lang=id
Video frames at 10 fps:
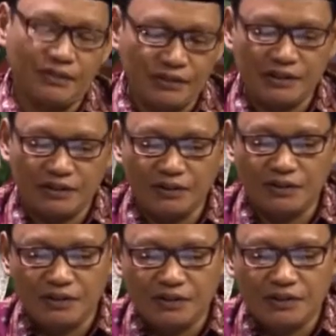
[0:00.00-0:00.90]
Untuk
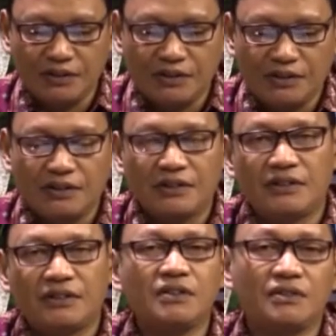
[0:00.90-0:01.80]
itu,
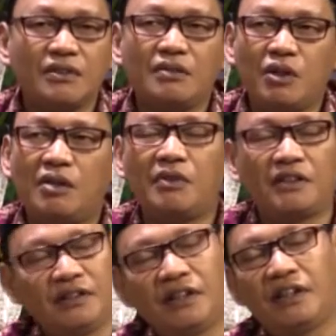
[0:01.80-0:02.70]
siswa
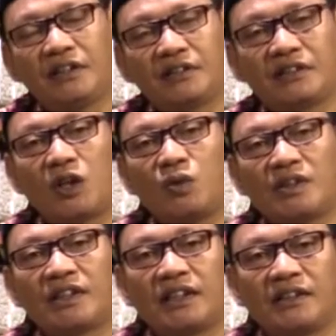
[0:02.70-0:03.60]
Muhammadiyah
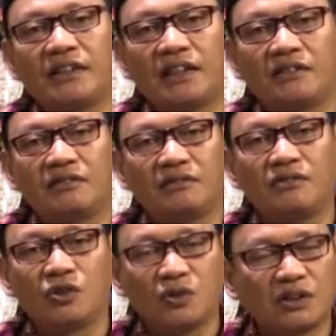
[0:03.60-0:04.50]
selalu ditekankan
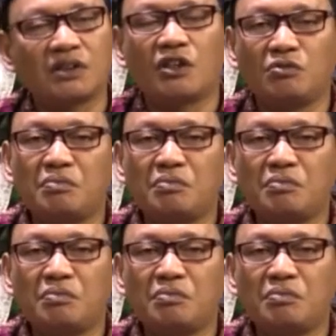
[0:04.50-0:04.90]
untuk selalu